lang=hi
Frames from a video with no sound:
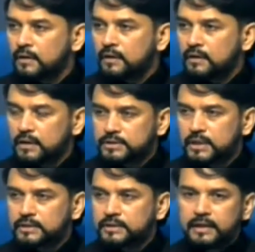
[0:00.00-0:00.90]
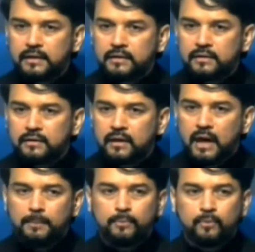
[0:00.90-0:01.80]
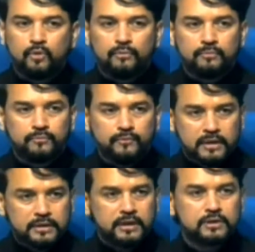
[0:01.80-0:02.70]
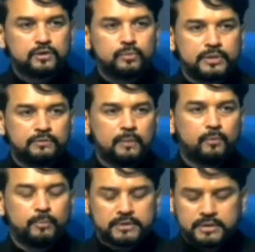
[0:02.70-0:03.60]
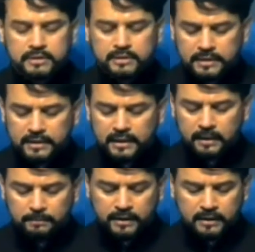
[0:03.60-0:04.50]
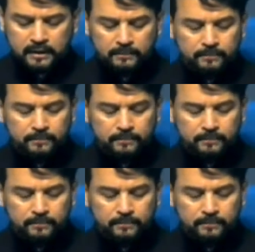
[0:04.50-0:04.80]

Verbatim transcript: कर सकते हैं आपको व्यक्तिगत रूप से वहां पर उपस्थित नहीं रहना पड़ेगा